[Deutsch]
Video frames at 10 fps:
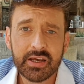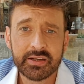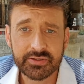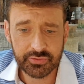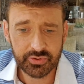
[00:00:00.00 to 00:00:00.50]
In
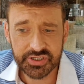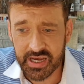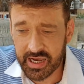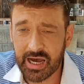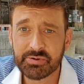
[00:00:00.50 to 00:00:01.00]
der
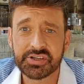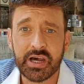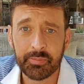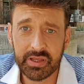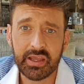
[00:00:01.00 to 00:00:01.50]
syrisch-arabischen
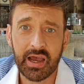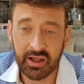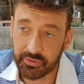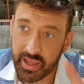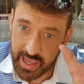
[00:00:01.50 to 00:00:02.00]
Armee,
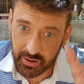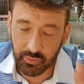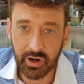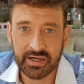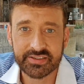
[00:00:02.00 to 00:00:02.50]
also
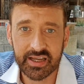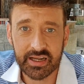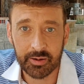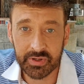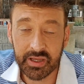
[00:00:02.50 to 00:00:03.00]
ergo
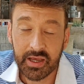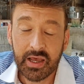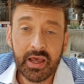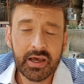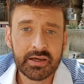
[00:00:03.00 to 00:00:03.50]
Assad-Armee,
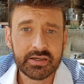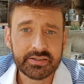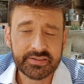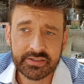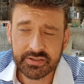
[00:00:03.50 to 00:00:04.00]
äh,
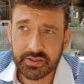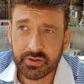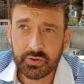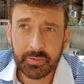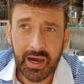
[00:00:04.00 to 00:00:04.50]
sind
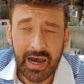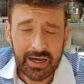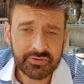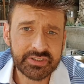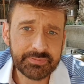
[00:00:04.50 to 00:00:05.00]
über
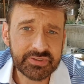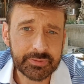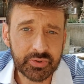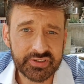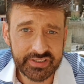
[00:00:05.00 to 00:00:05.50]

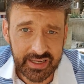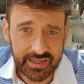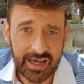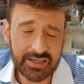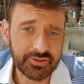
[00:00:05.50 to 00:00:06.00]
78 Prozent
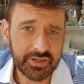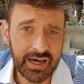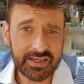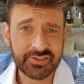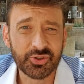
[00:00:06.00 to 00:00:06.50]
aller
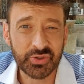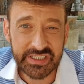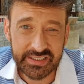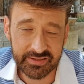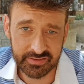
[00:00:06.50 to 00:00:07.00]
Soldaten
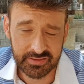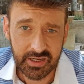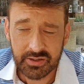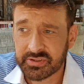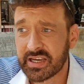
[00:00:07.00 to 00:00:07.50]
Sunniten
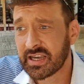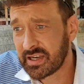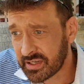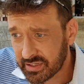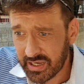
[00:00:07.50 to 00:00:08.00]
und der
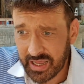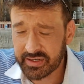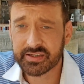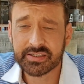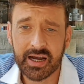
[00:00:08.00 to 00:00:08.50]
äh,
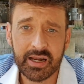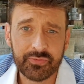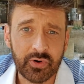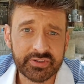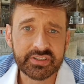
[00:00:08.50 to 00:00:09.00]
andere Teil
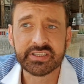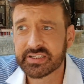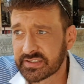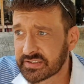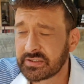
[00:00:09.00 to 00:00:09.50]
davon sind
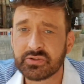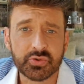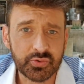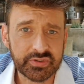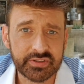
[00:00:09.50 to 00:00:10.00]
Christen,
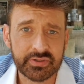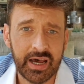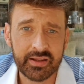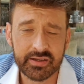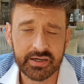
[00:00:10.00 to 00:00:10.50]
Drusen und
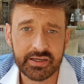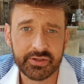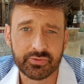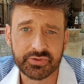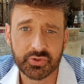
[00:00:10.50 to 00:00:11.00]
andere
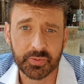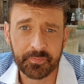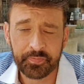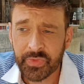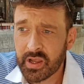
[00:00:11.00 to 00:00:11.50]

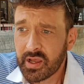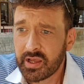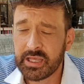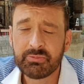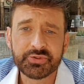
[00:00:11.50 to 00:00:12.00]
Religionsgruppen.
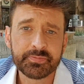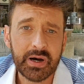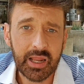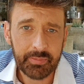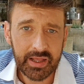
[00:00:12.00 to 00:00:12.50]
Ebenso im
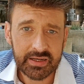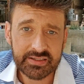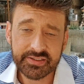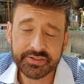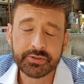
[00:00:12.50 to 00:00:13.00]
Parlament, da
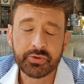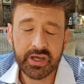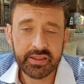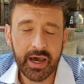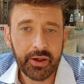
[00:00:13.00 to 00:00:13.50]
sitzen
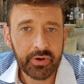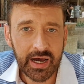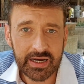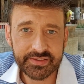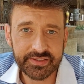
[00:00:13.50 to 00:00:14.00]

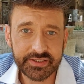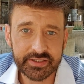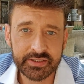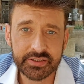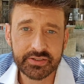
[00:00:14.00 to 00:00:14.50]
183
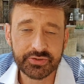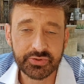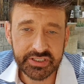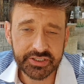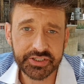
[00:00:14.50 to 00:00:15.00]
äh,
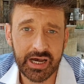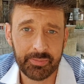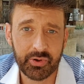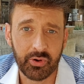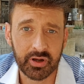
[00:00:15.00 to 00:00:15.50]
sunnitische
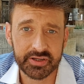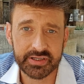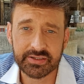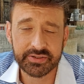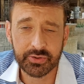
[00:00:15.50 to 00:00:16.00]
Abgeordnete,
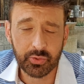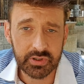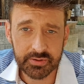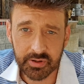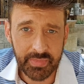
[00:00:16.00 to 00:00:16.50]
also die
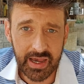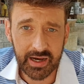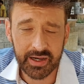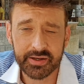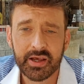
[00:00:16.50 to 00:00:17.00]
hohe
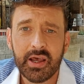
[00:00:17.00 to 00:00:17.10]
Mehrheit.